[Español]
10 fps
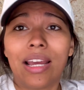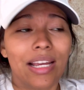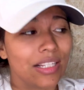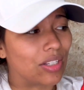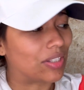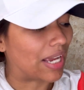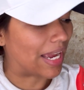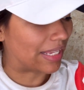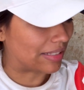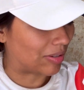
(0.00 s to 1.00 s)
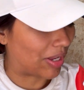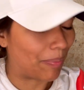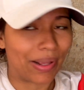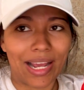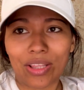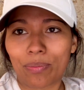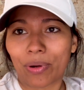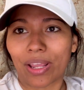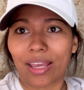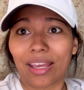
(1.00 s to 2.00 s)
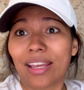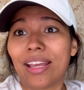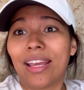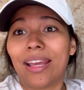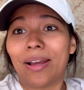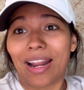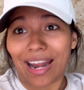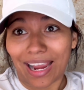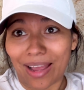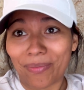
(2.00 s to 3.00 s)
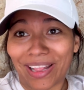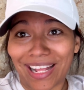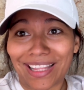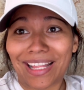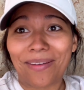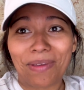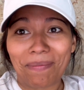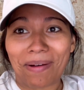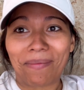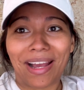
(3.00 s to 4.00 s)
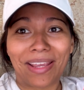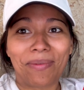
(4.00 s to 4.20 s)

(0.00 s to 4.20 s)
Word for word: entonces aquí estoy esperando porque la caminata de mi mamá y mi